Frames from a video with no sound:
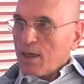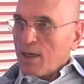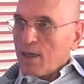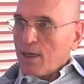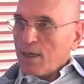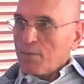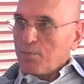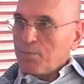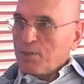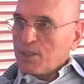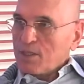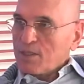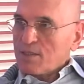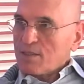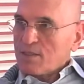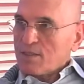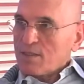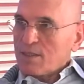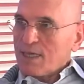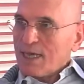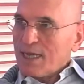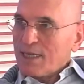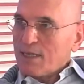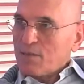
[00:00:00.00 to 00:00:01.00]
E
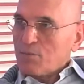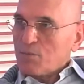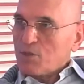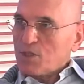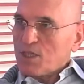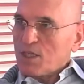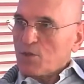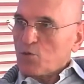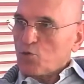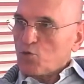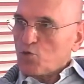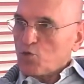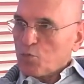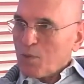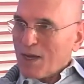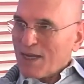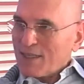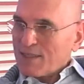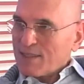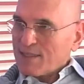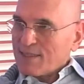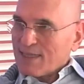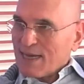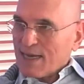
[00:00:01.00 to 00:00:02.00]
biz kendimize
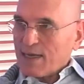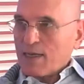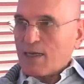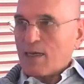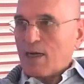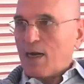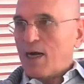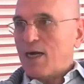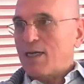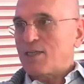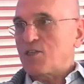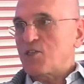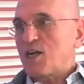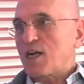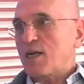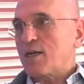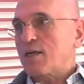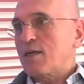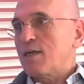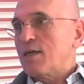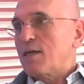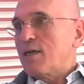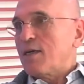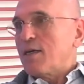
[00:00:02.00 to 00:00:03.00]
düşmansak
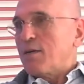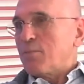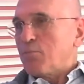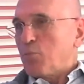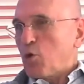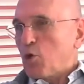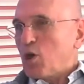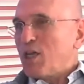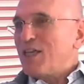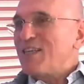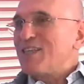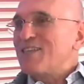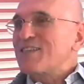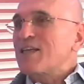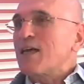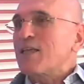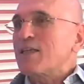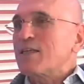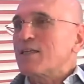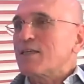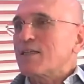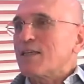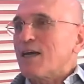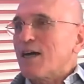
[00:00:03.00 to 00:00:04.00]
ancak böyle
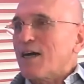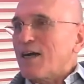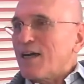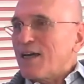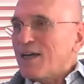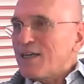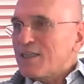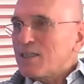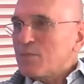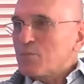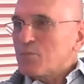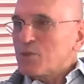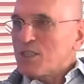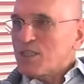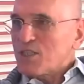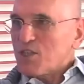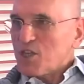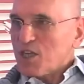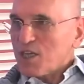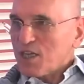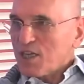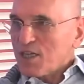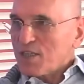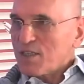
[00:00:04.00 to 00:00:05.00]
insanları da hayatımıza
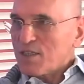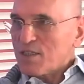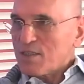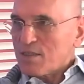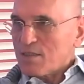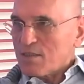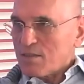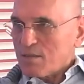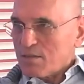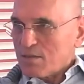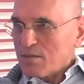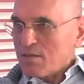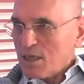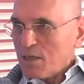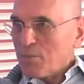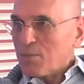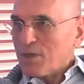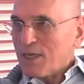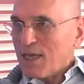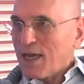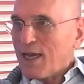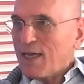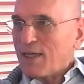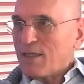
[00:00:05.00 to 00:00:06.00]
çekeriz Değil
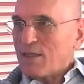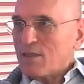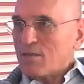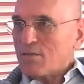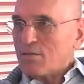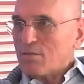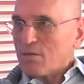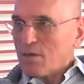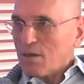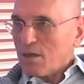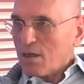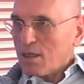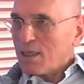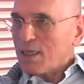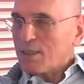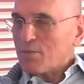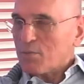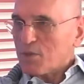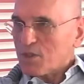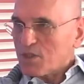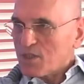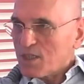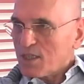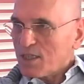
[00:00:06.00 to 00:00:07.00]
mi? Yani o, o
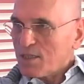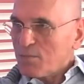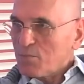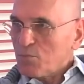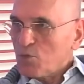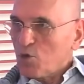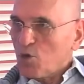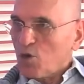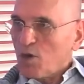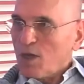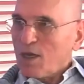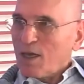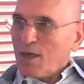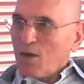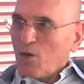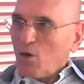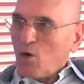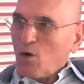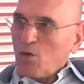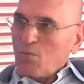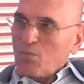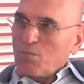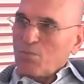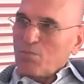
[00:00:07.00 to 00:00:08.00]
anlatmak istediğim bu.
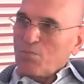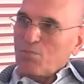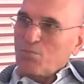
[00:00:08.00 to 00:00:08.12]
Evet.